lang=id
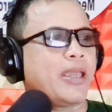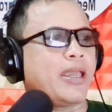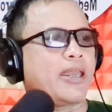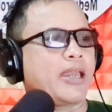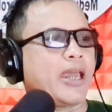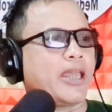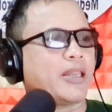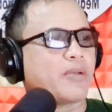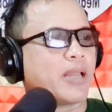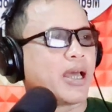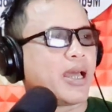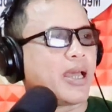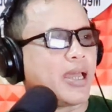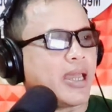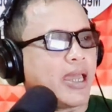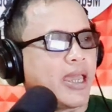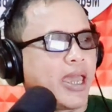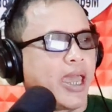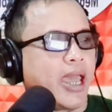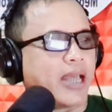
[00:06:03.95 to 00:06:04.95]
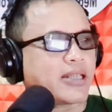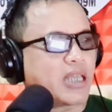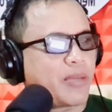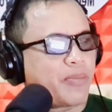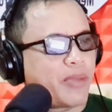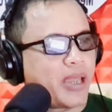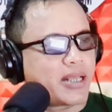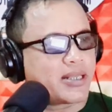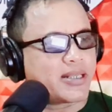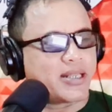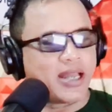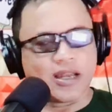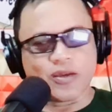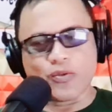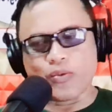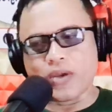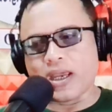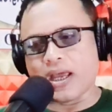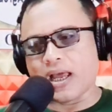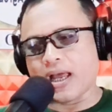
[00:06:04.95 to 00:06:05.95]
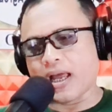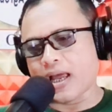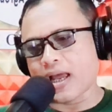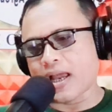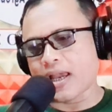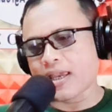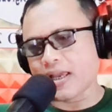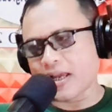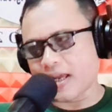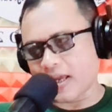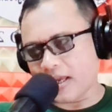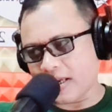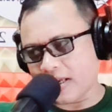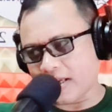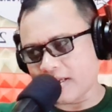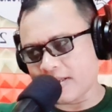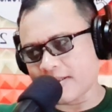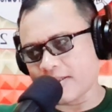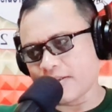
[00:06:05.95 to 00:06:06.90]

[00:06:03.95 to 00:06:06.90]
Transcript: Nah itulah SMS dan WA yang